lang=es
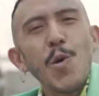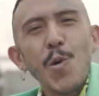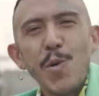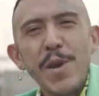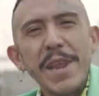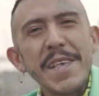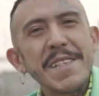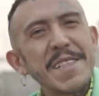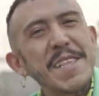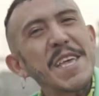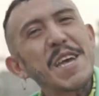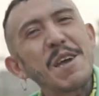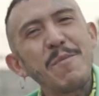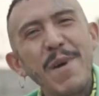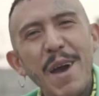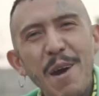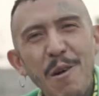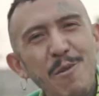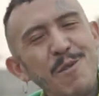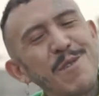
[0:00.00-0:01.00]
un
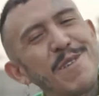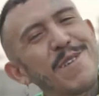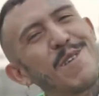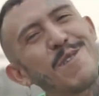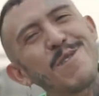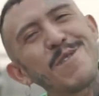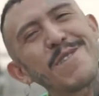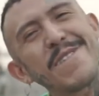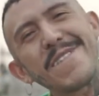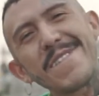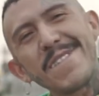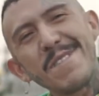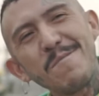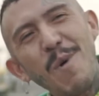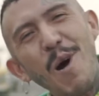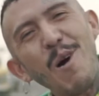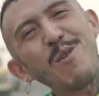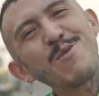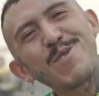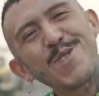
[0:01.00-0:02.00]
estigma, un,
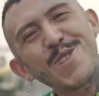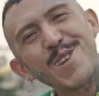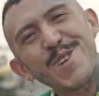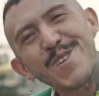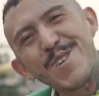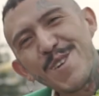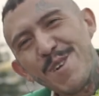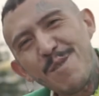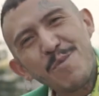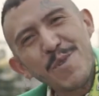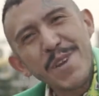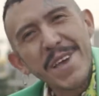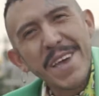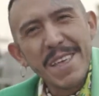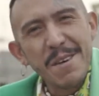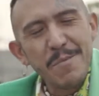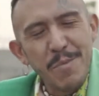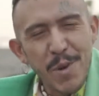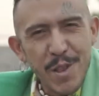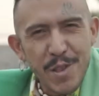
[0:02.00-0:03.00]
monstruo, ¿no?
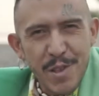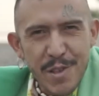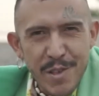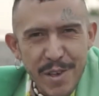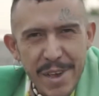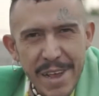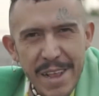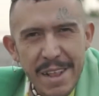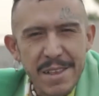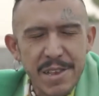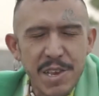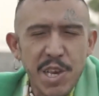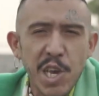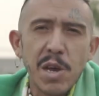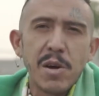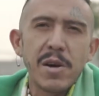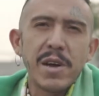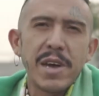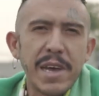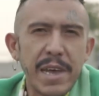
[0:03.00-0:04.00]
Porque de pronto soy el
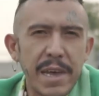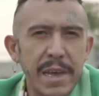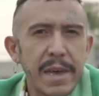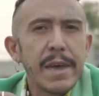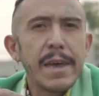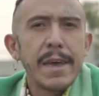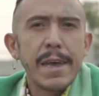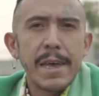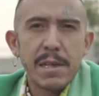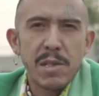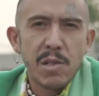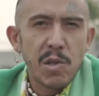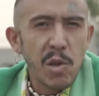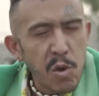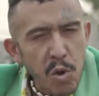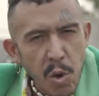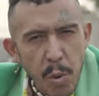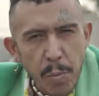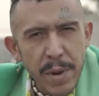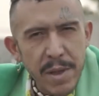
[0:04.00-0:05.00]
chico que
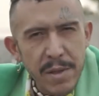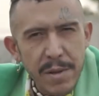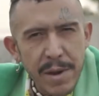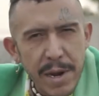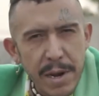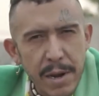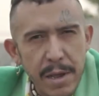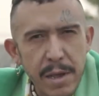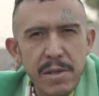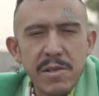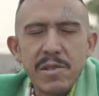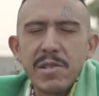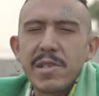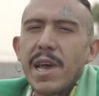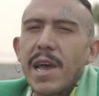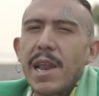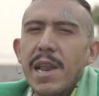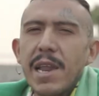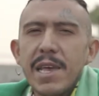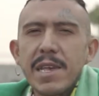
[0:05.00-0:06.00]
estoy ocupando las redes
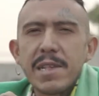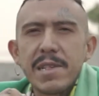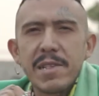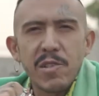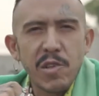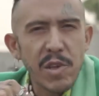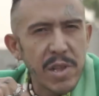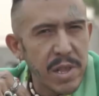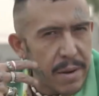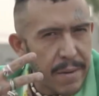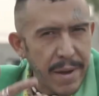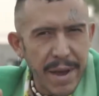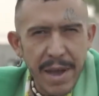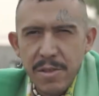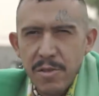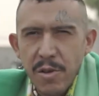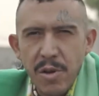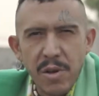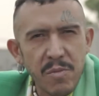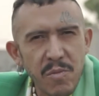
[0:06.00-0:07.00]
sociales, estoy
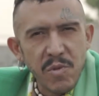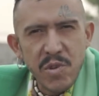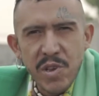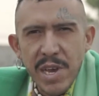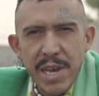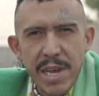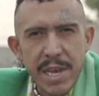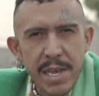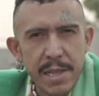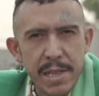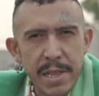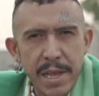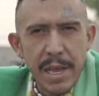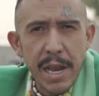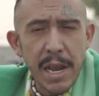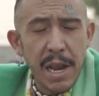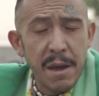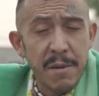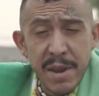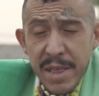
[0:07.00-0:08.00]
trabajando con mucha
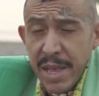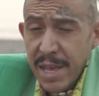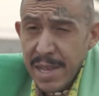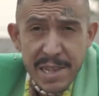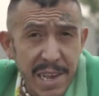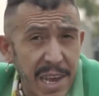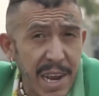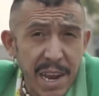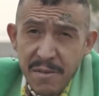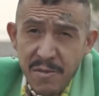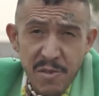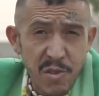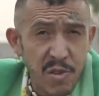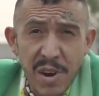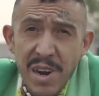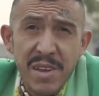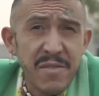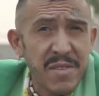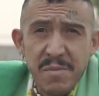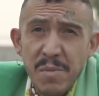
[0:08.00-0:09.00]
gente. La verdad es que la
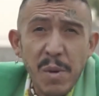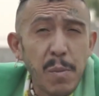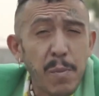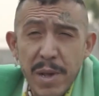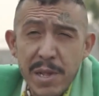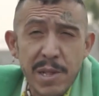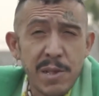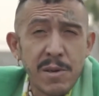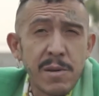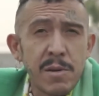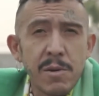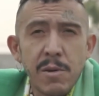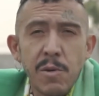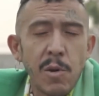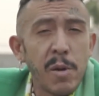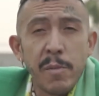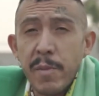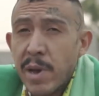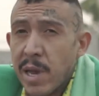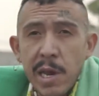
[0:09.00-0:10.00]
fotografía es mi pasión,
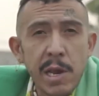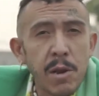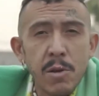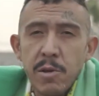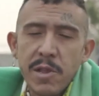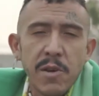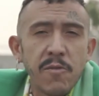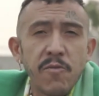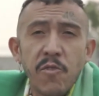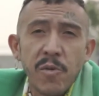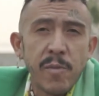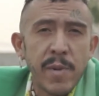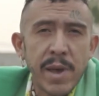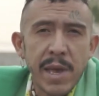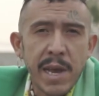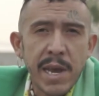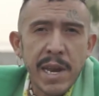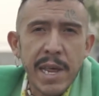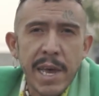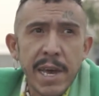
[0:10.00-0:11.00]
no imagino otra forma
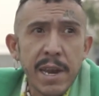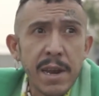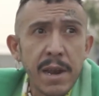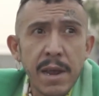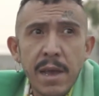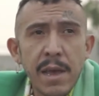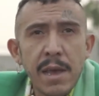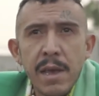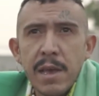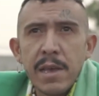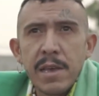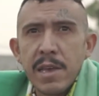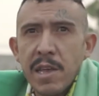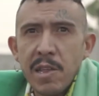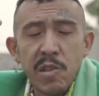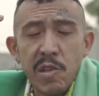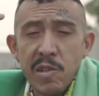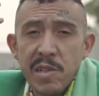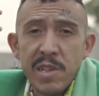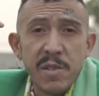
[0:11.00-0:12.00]
de crear. Y
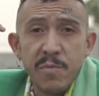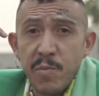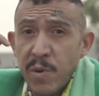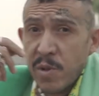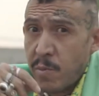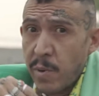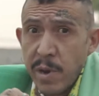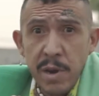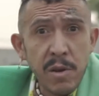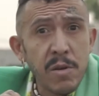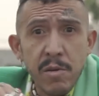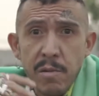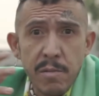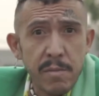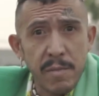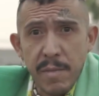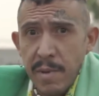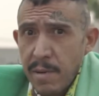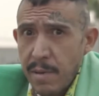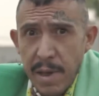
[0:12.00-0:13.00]
entonces, pues bueno,
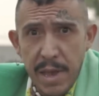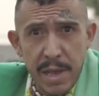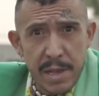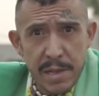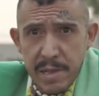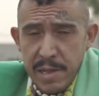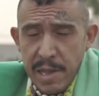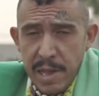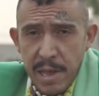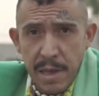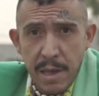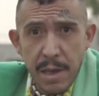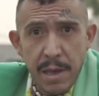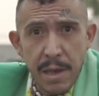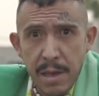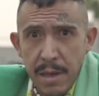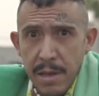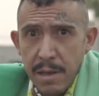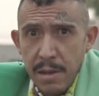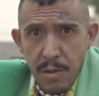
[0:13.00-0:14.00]

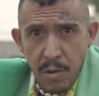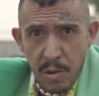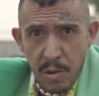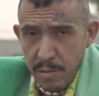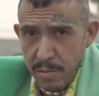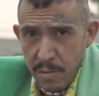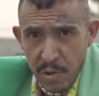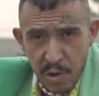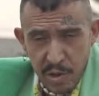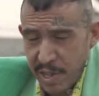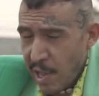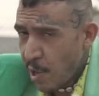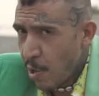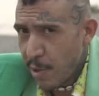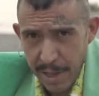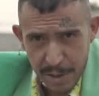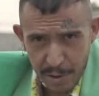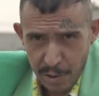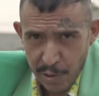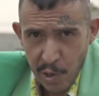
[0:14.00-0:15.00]
este, lo,
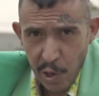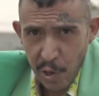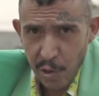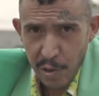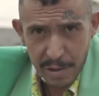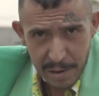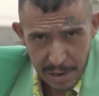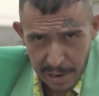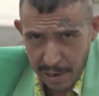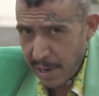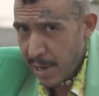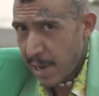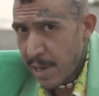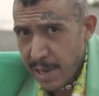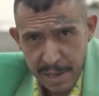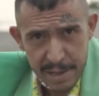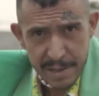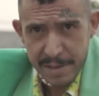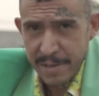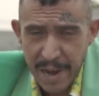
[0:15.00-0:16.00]
sigo dando todo
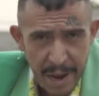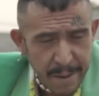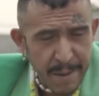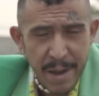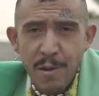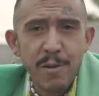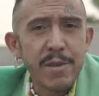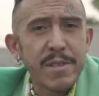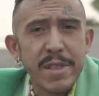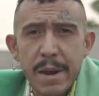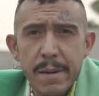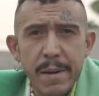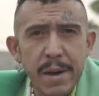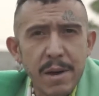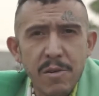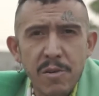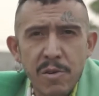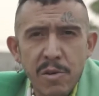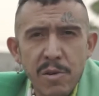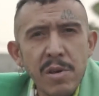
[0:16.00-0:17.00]
y, trabajo y
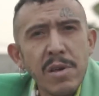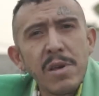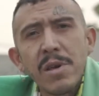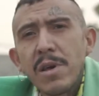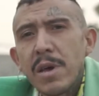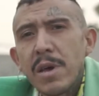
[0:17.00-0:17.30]
trabajo, ¿no?